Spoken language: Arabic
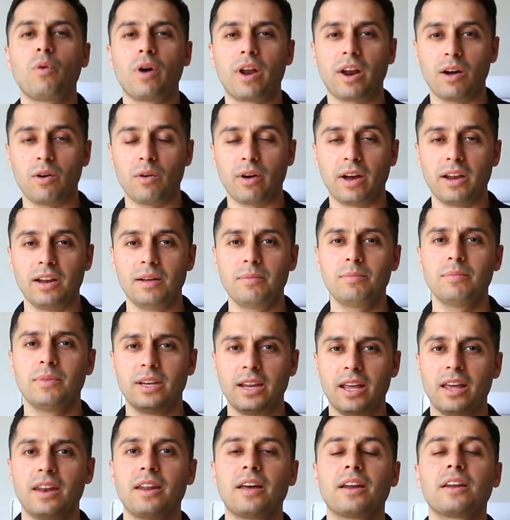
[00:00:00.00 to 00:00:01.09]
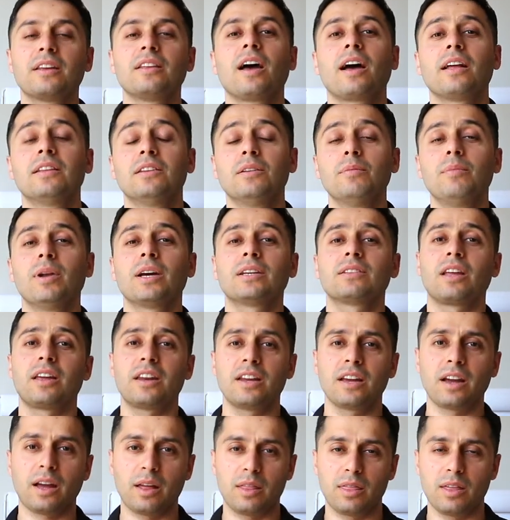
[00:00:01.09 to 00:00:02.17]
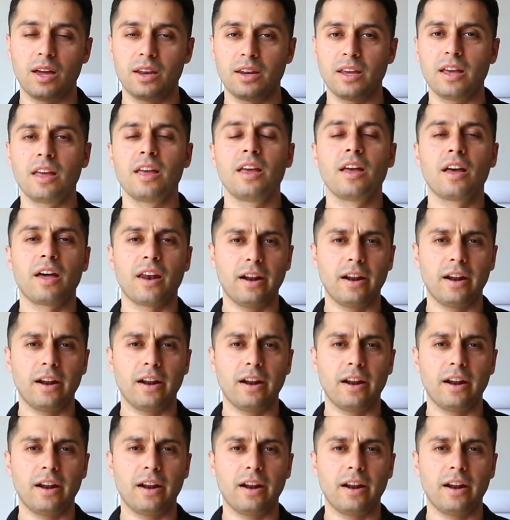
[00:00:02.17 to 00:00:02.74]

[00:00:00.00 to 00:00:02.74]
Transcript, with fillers: ورقة وقلم لأن أريد أقدم لك طريقة ثانية